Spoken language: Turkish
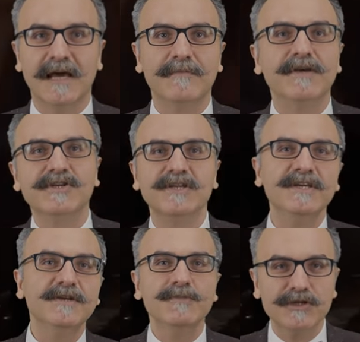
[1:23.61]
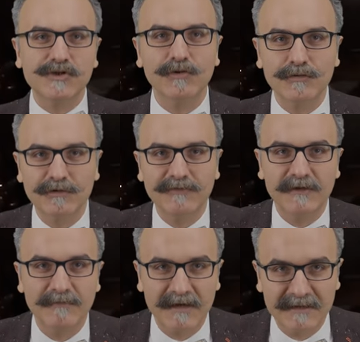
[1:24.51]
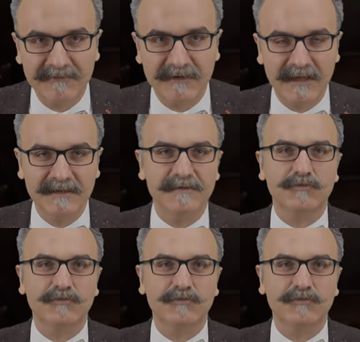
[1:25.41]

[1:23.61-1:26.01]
Yani bir kişinin 20 kişi öldürdüğü filmlerden falan değil.